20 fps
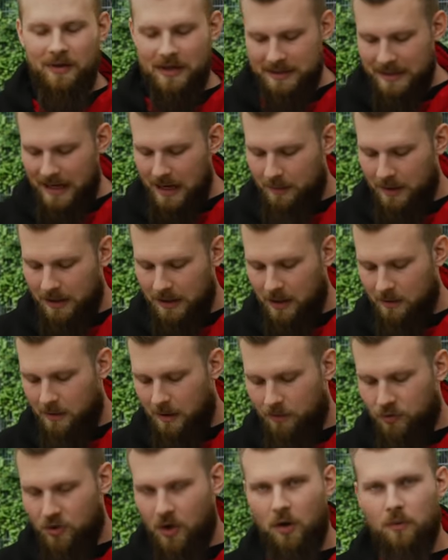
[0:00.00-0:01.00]
wir jetzt einmal hier
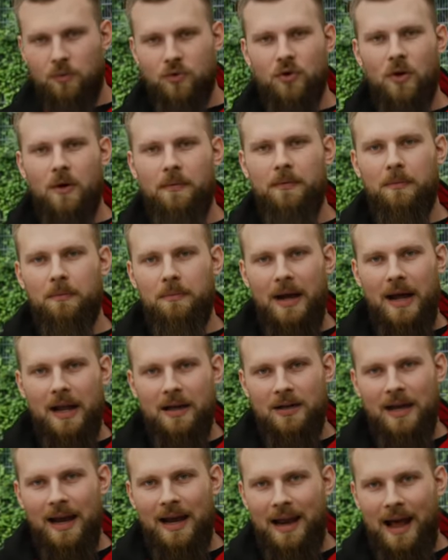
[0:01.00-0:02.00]
beim Schaumstoff ein paar
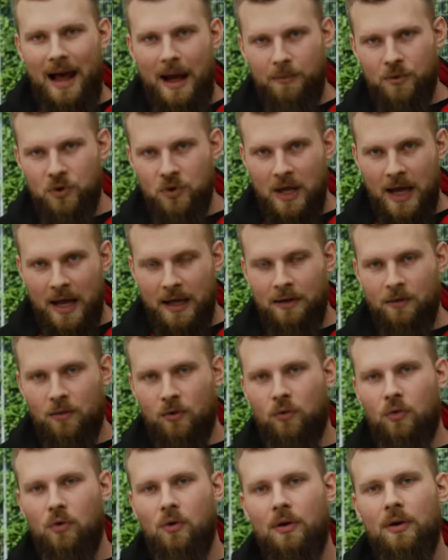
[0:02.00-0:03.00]
Teile abschneiden
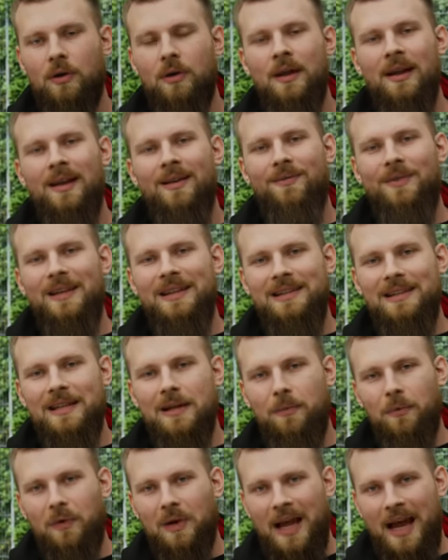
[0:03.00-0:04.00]
und gucken, wie
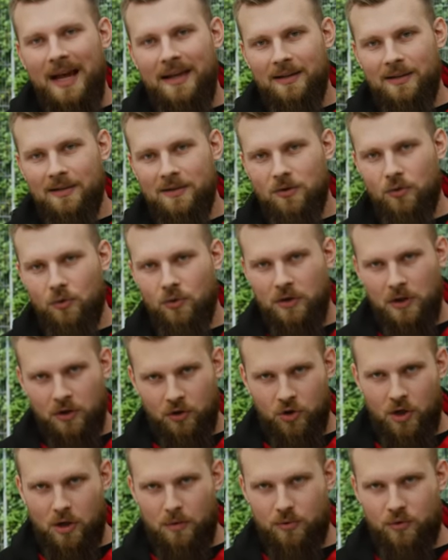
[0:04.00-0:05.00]
tief gleitet es durch den
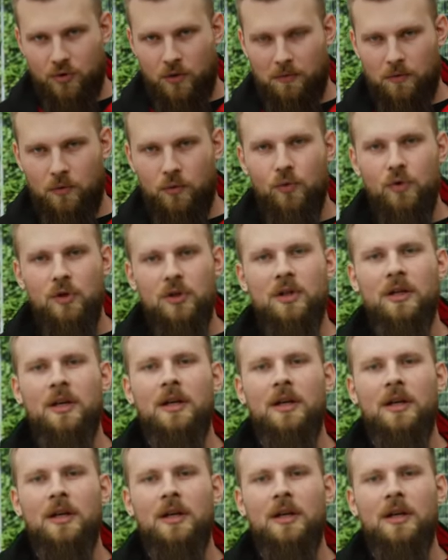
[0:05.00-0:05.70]
Schaumstoff durch.